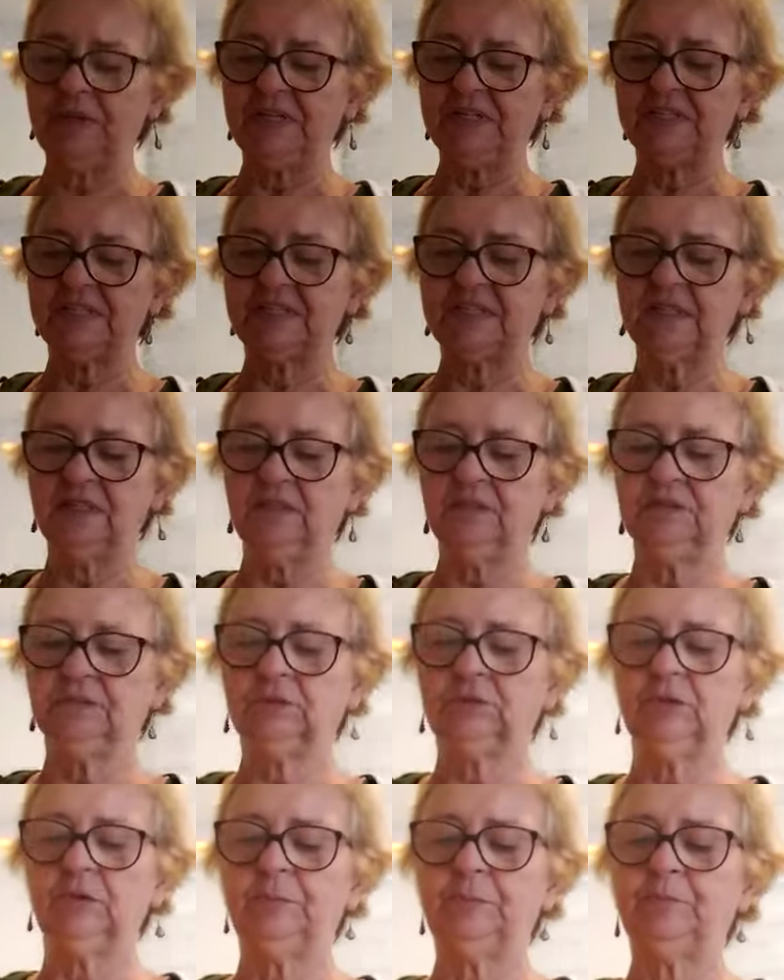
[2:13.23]

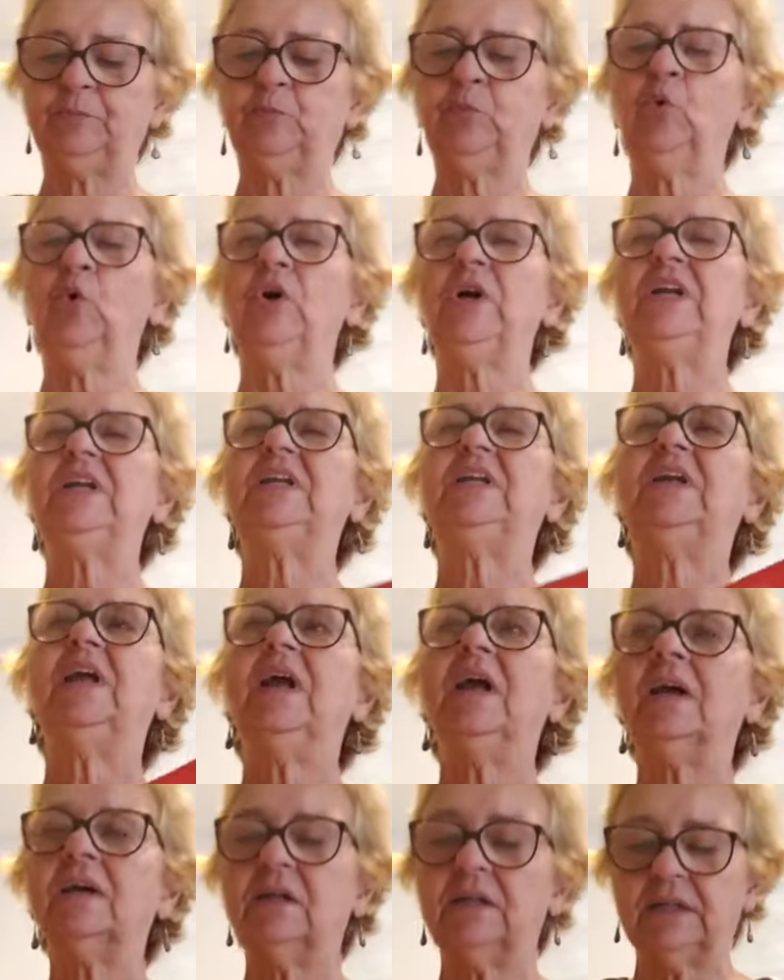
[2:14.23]
pensando, por
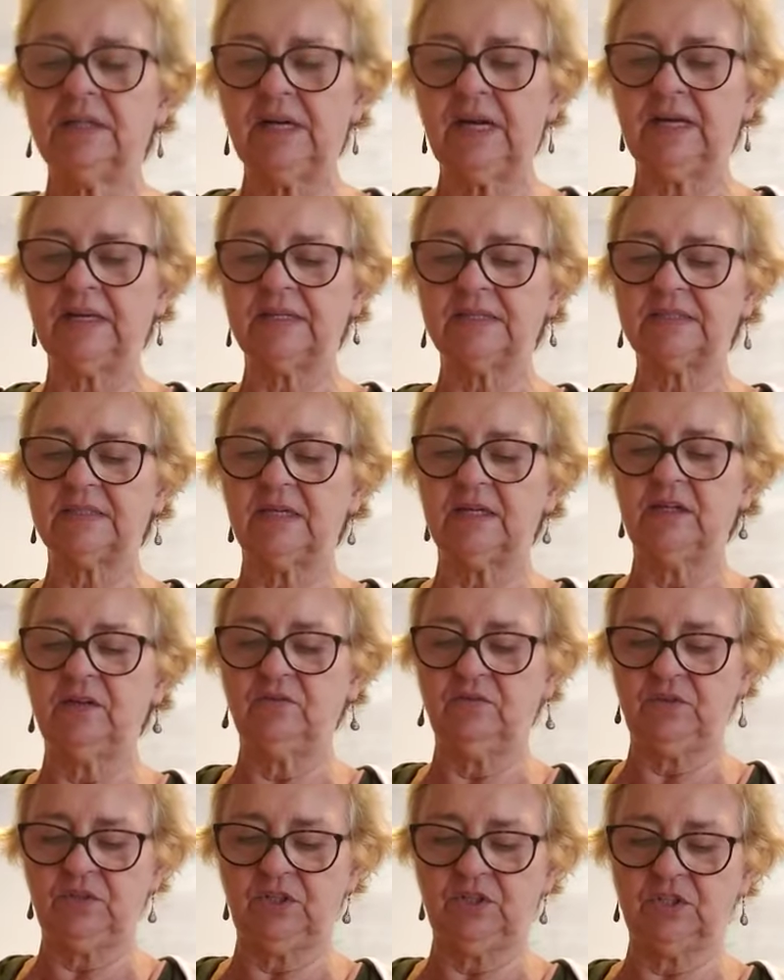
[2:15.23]
que criar essa
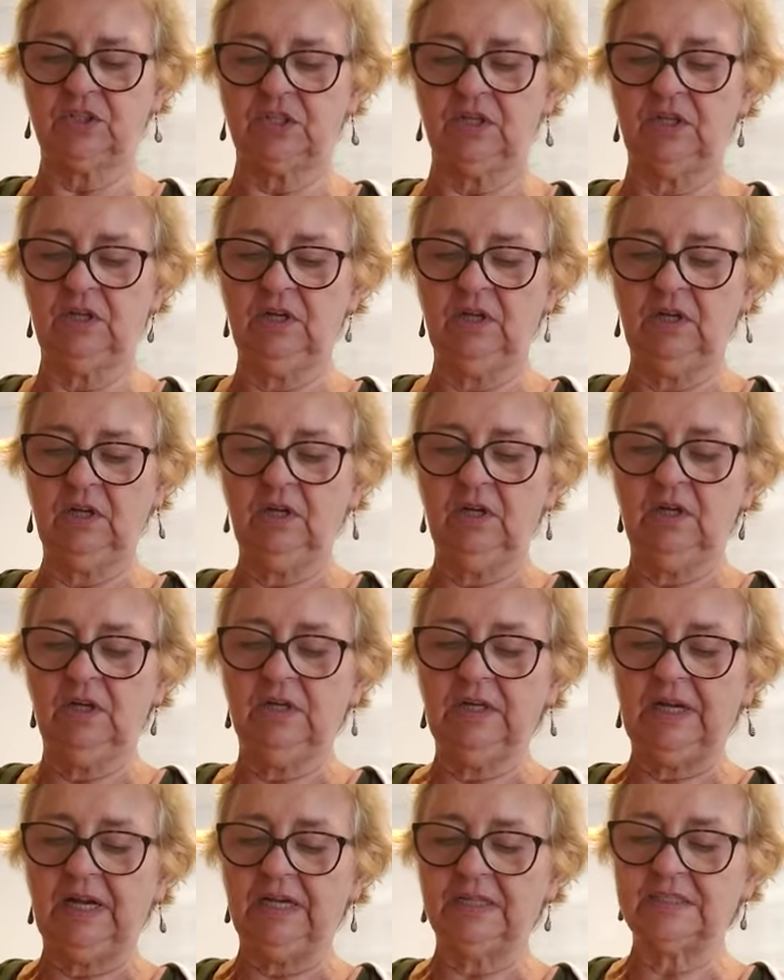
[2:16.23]
revista,
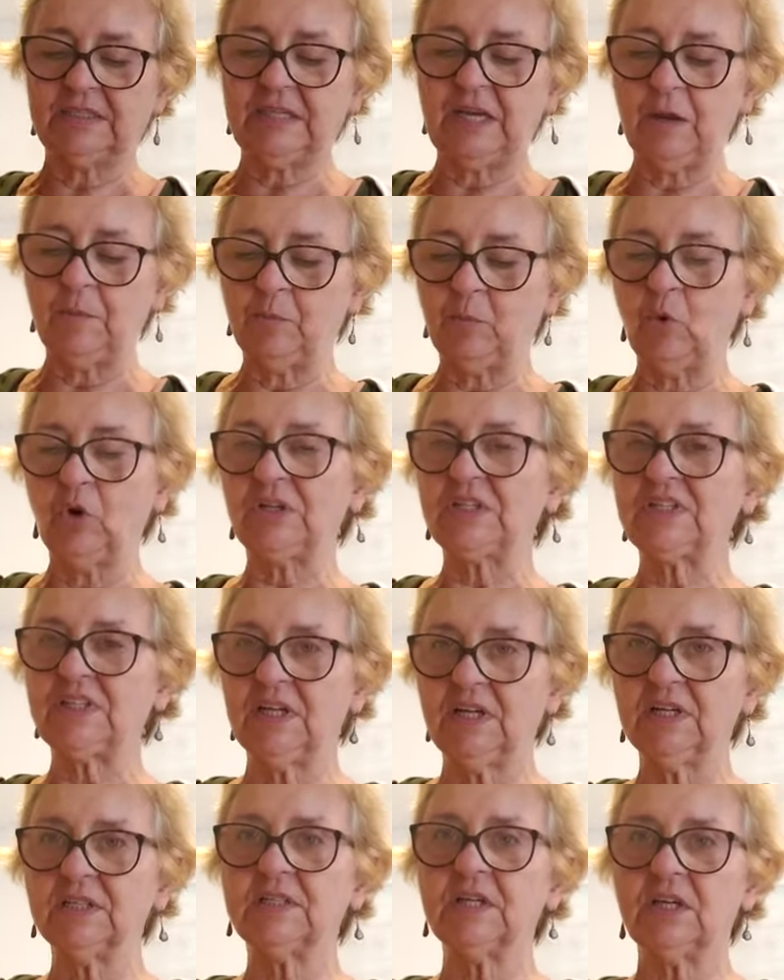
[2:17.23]
assim, a
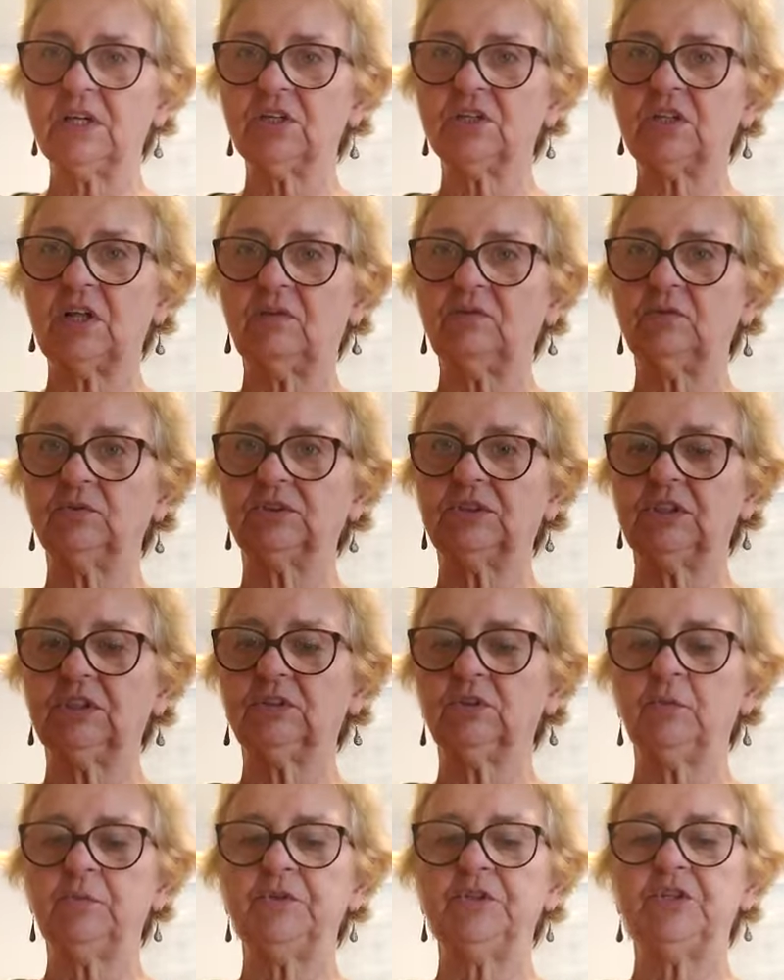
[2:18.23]
importância que estavam
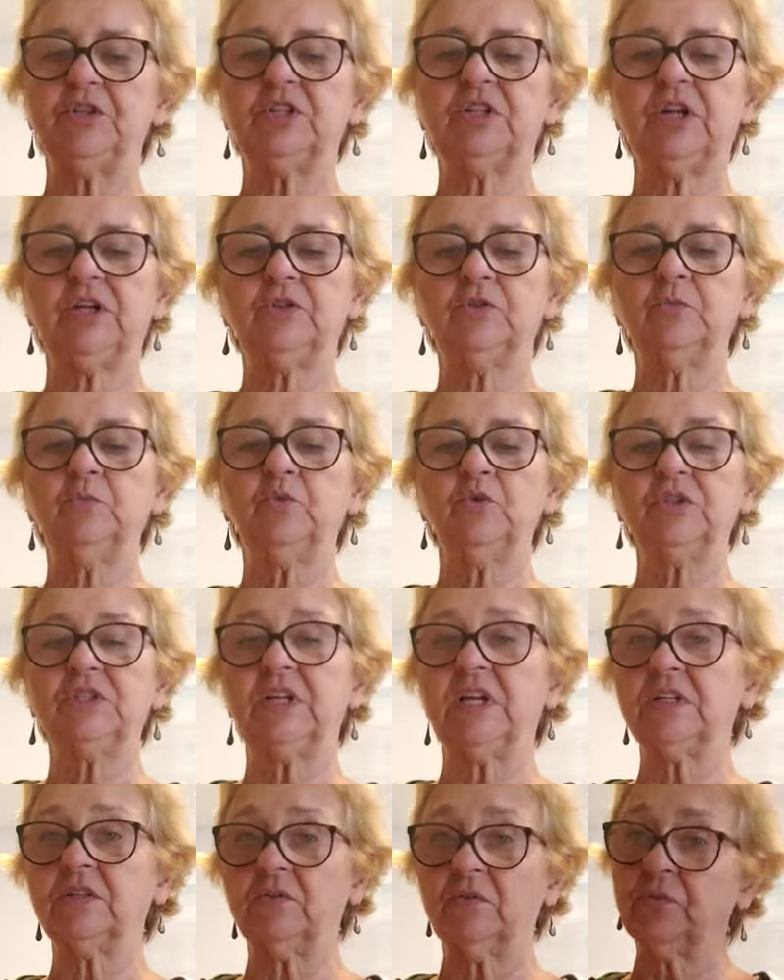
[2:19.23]
dando ao Ministério de
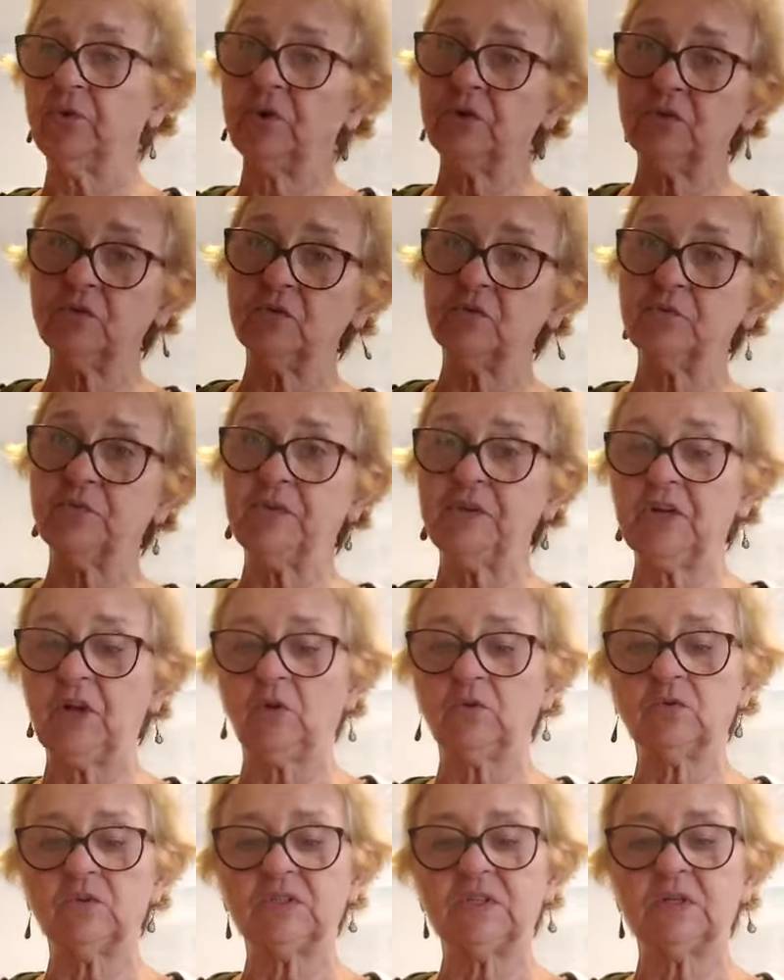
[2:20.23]
Música. Isso foi no
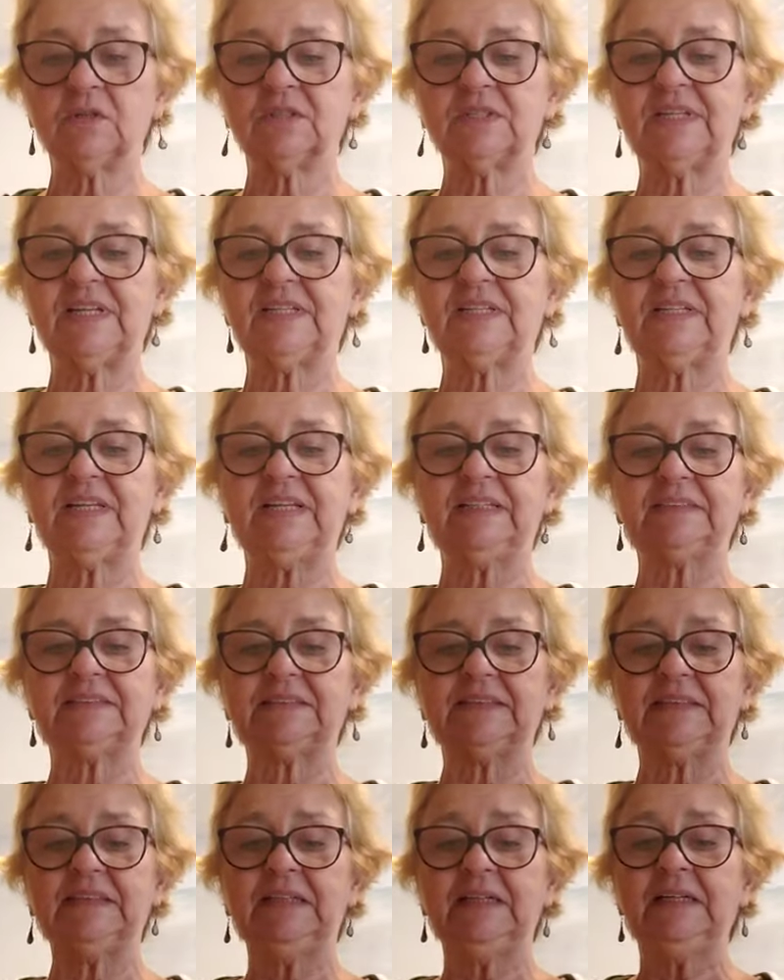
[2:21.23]
final dos anos
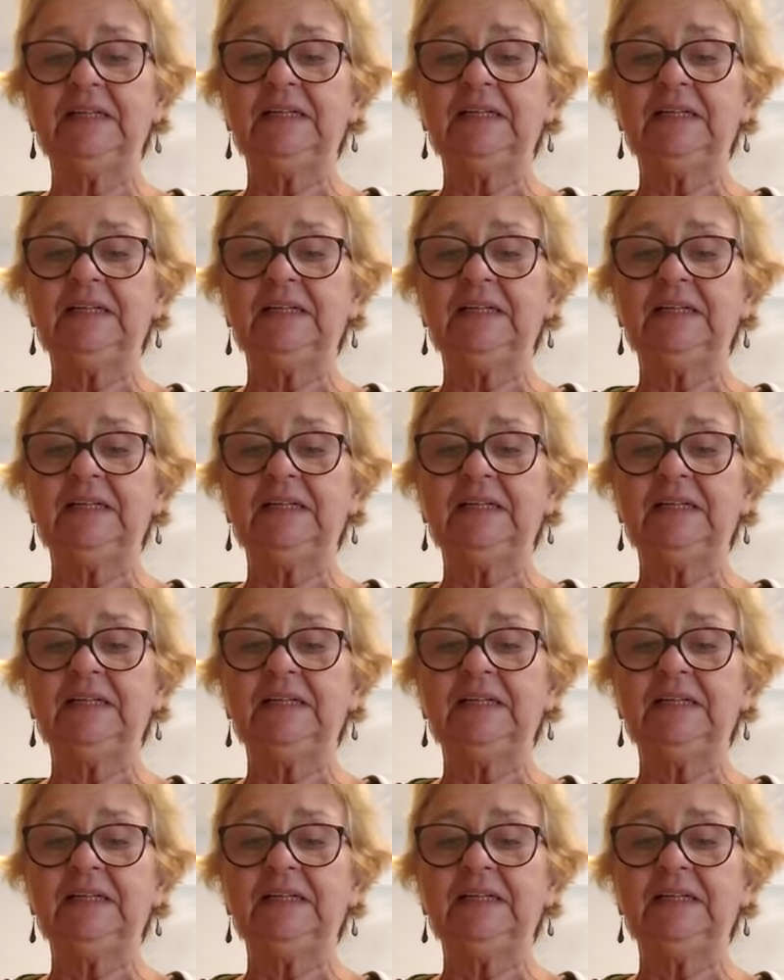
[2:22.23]
70.